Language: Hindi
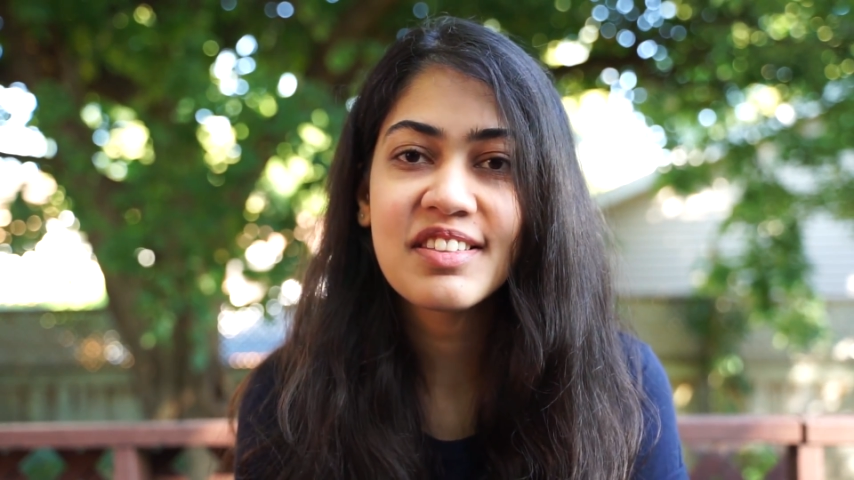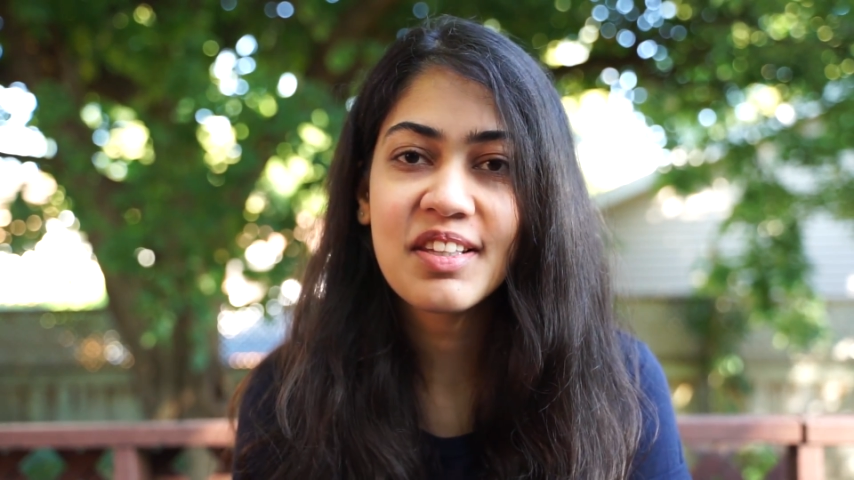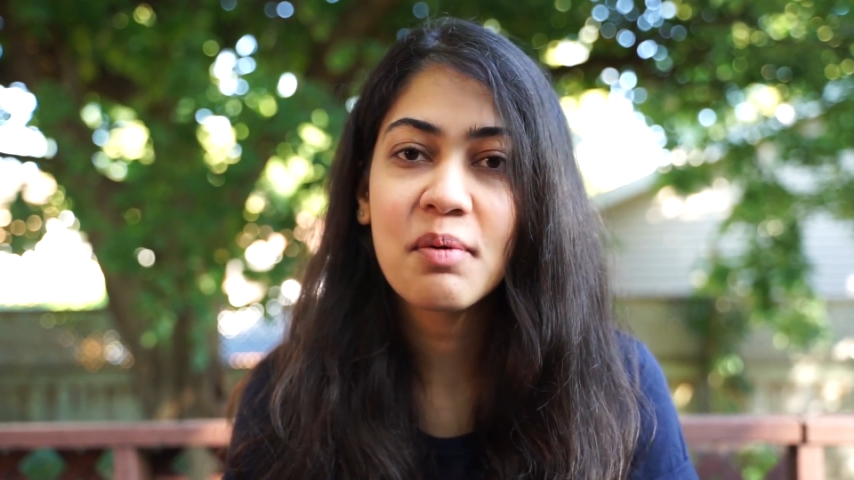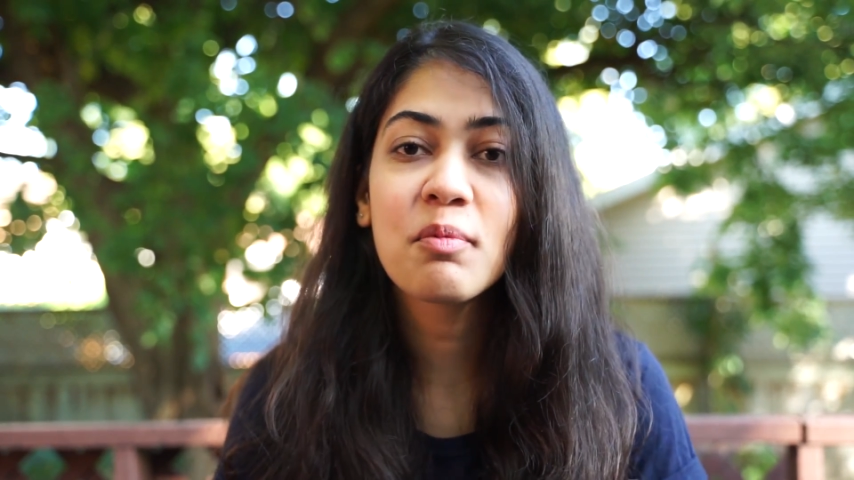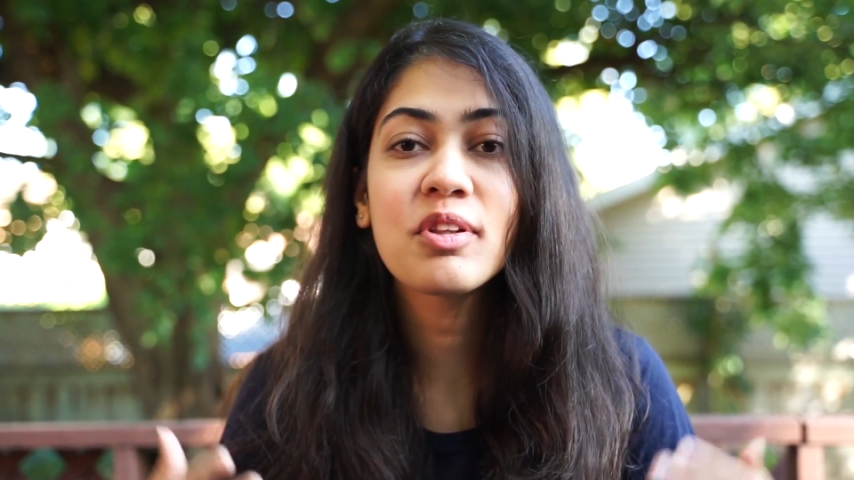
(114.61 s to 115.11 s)

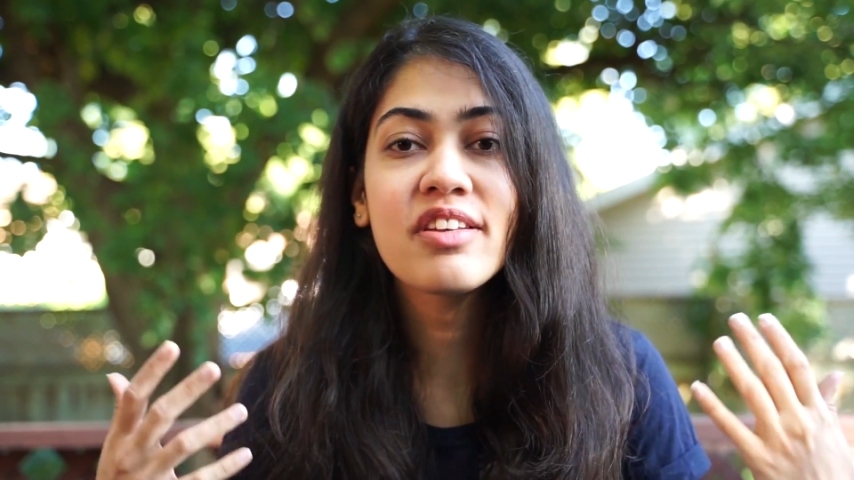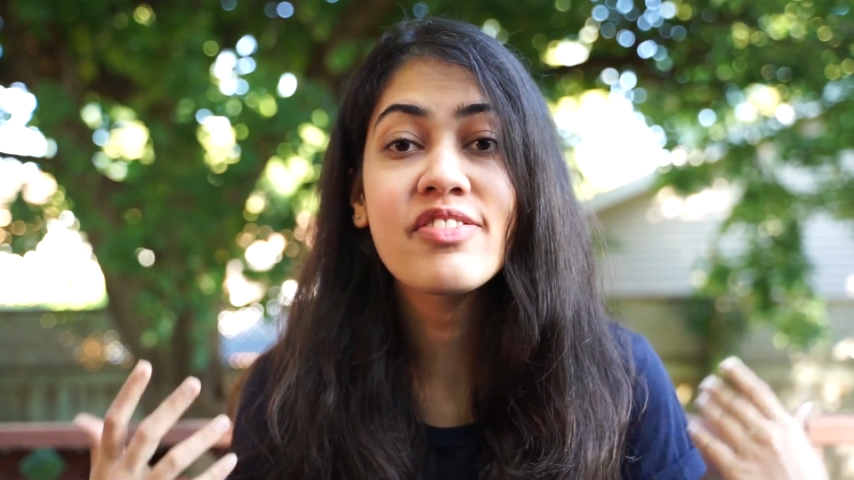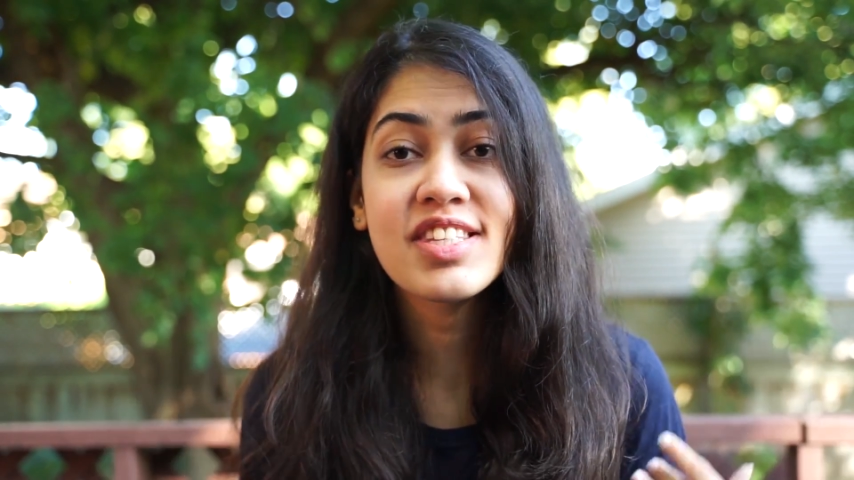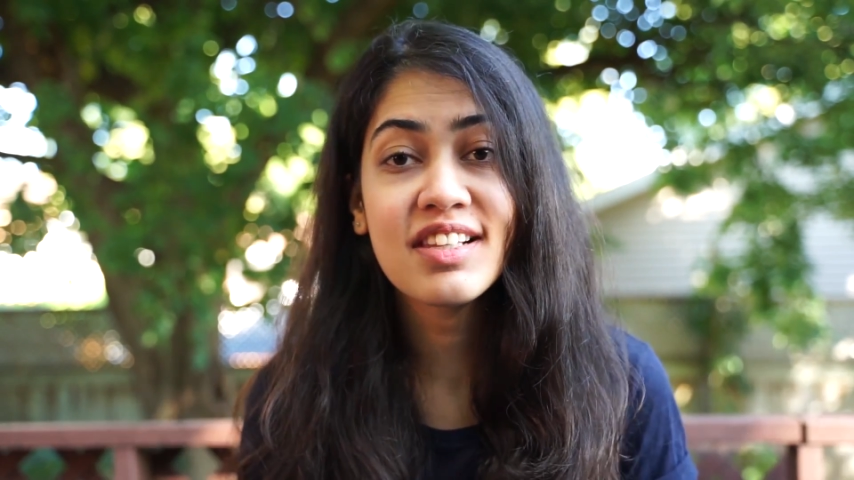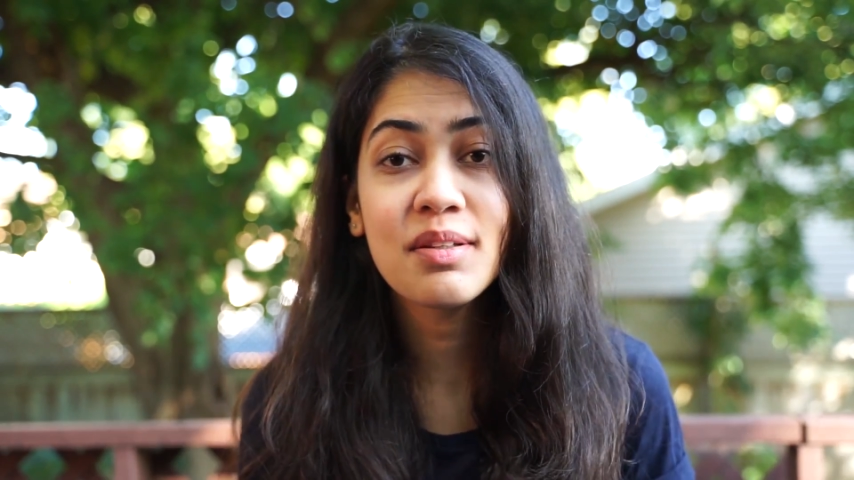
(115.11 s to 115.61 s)
जिसे हम बोलते हैं
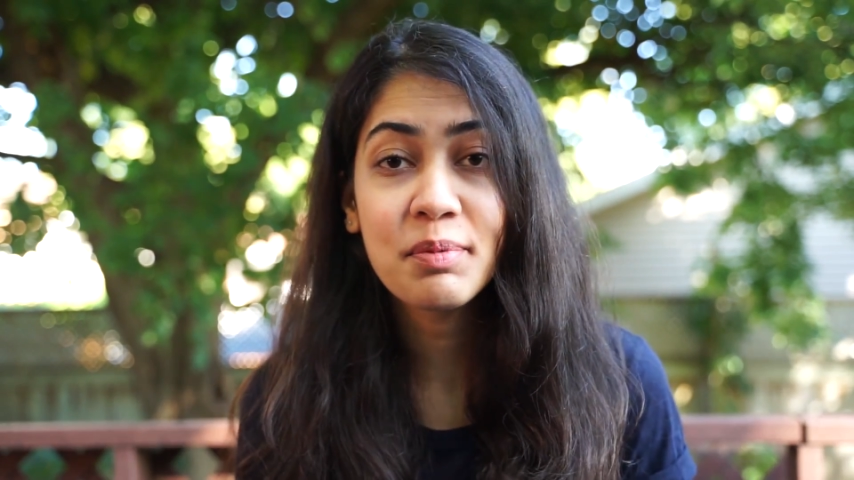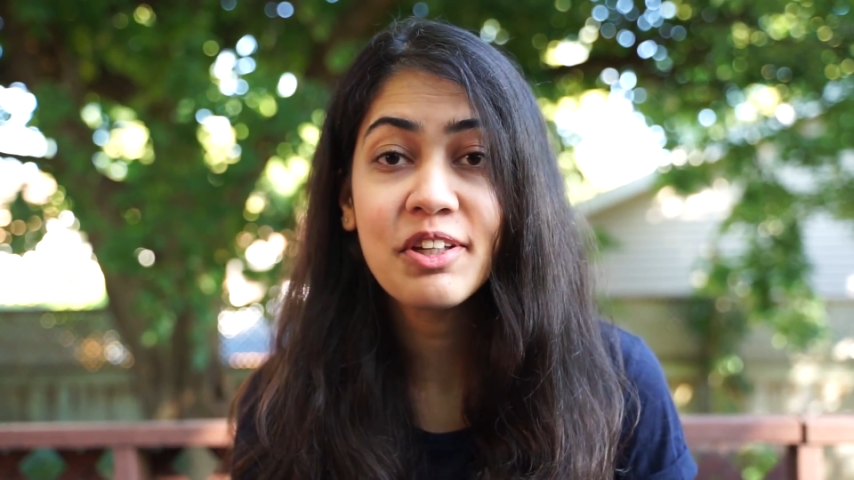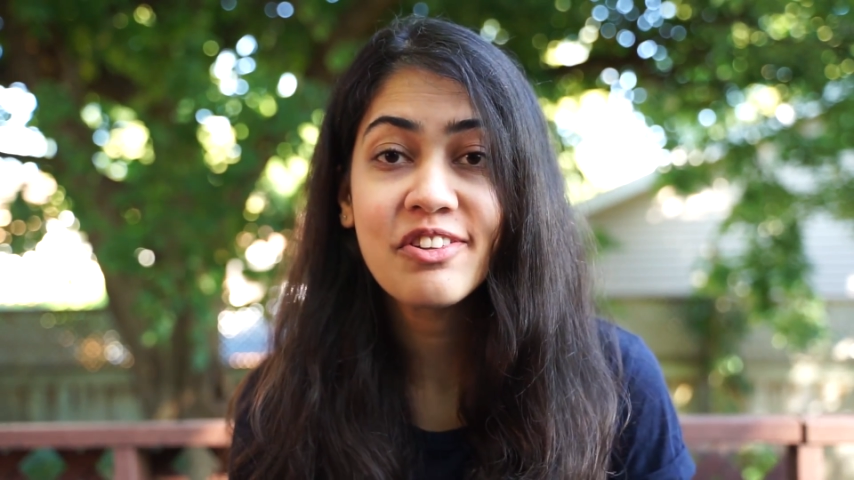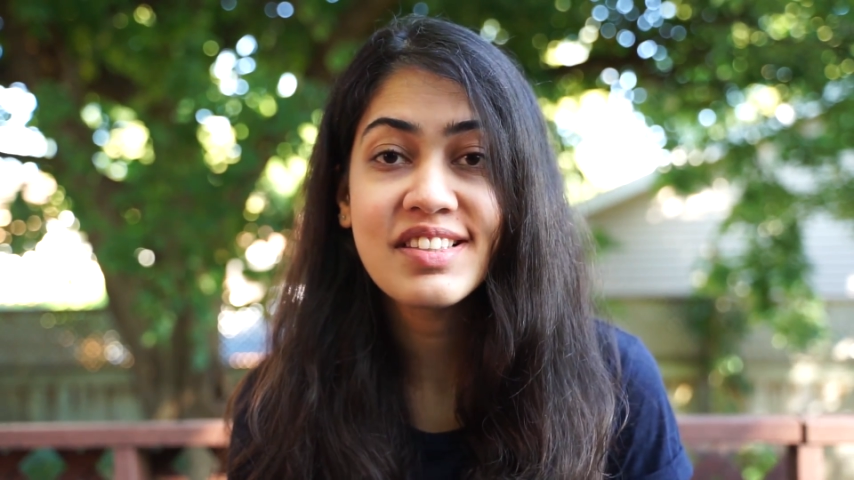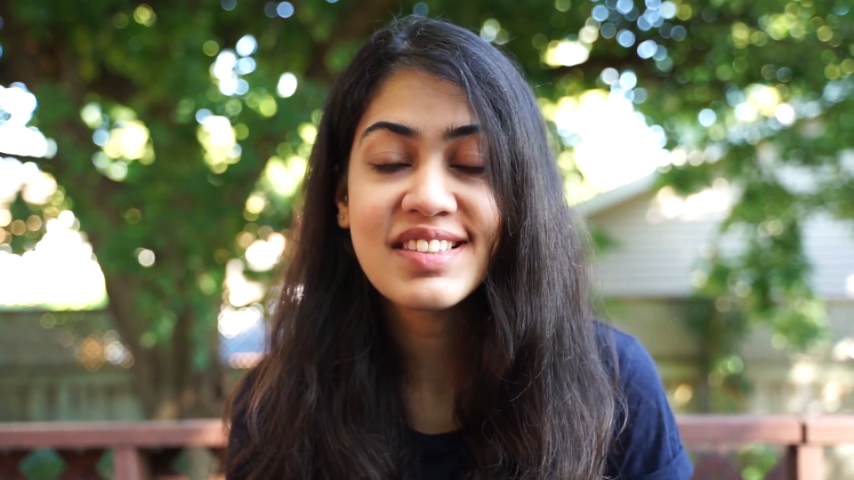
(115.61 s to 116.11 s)
फिज़िकल
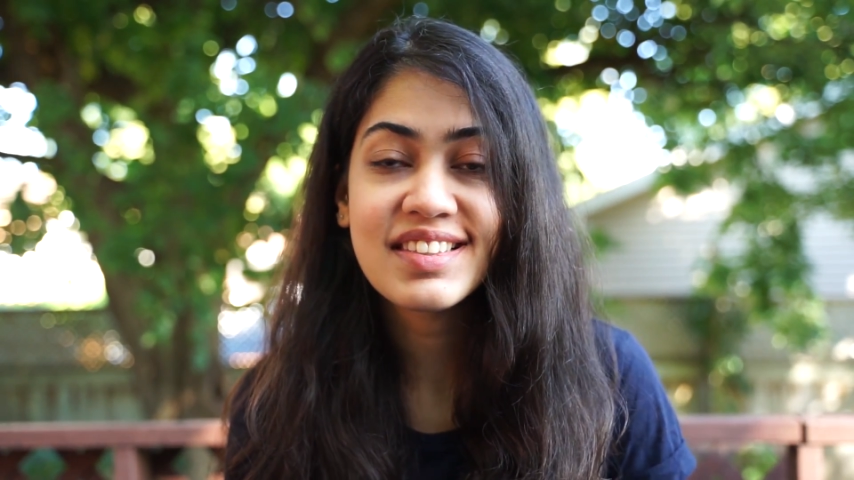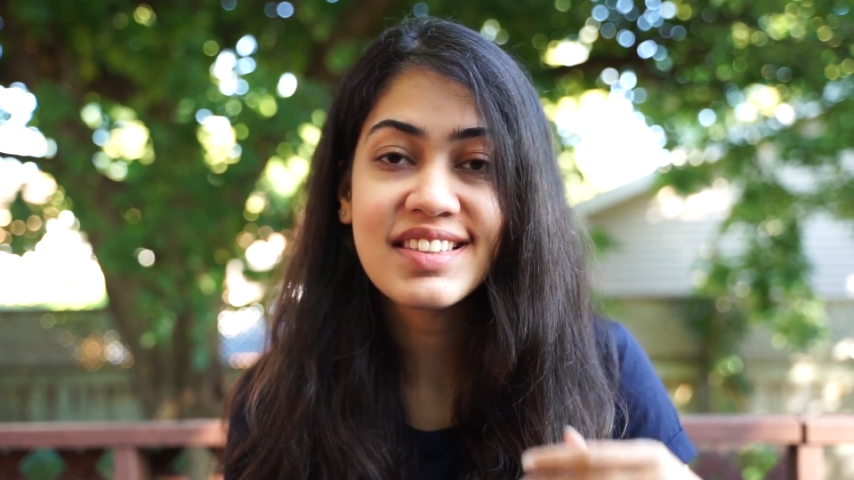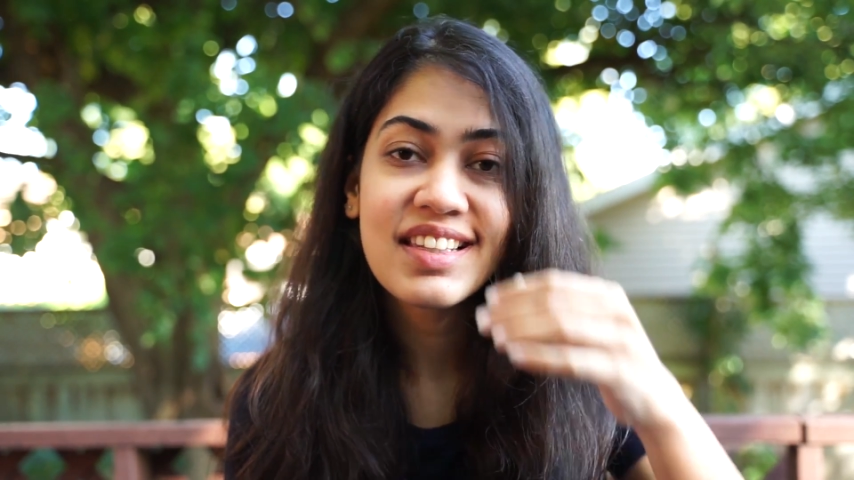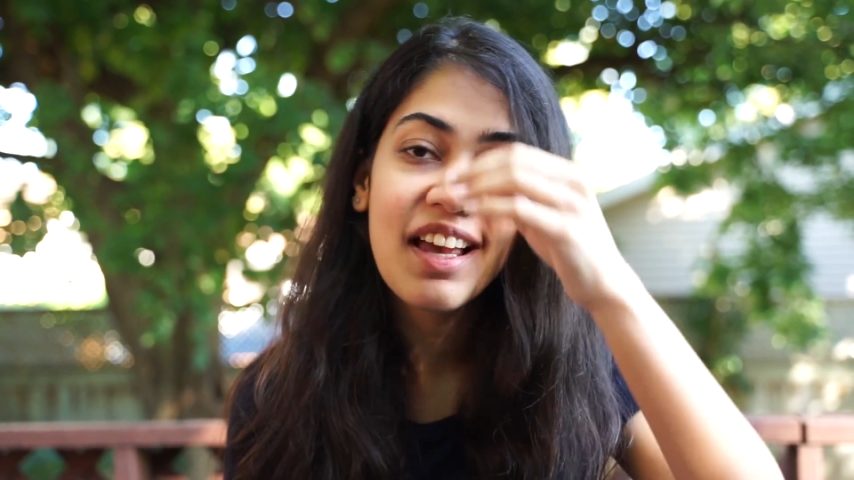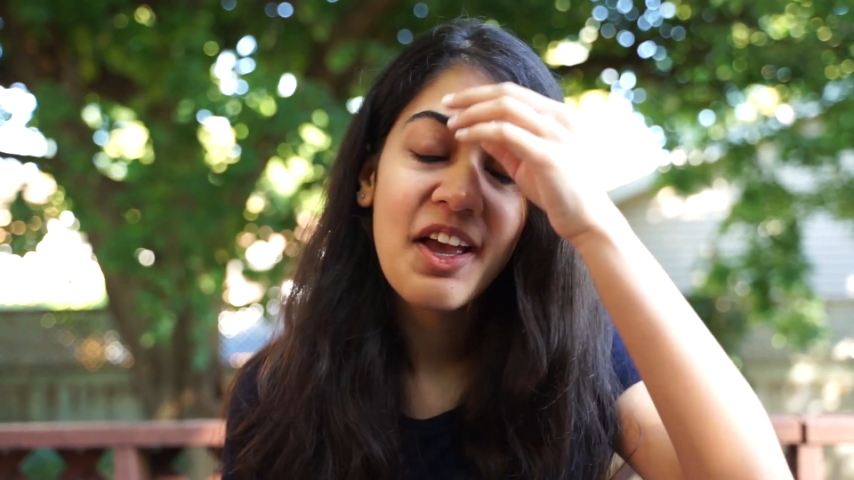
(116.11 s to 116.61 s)
अपीरेंसेस